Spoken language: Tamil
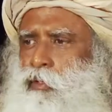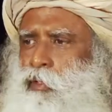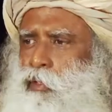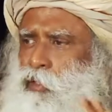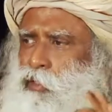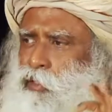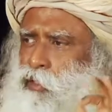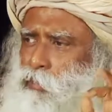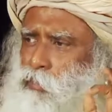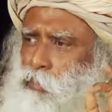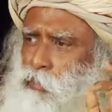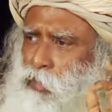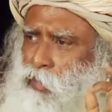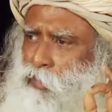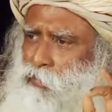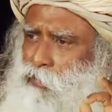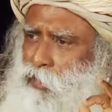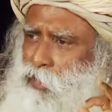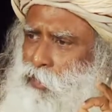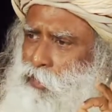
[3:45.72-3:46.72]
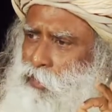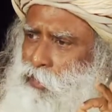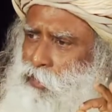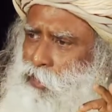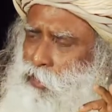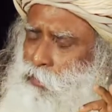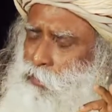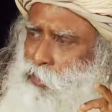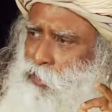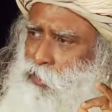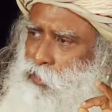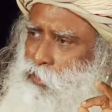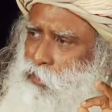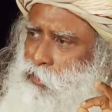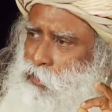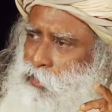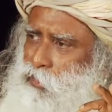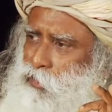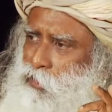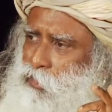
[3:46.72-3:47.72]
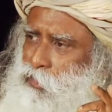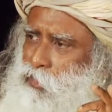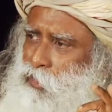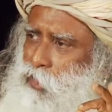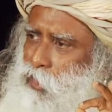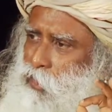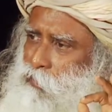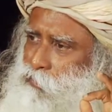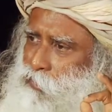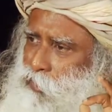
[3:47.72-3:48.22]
இது படைத்தல் பற்றிய மிக சரியான விளக்கம்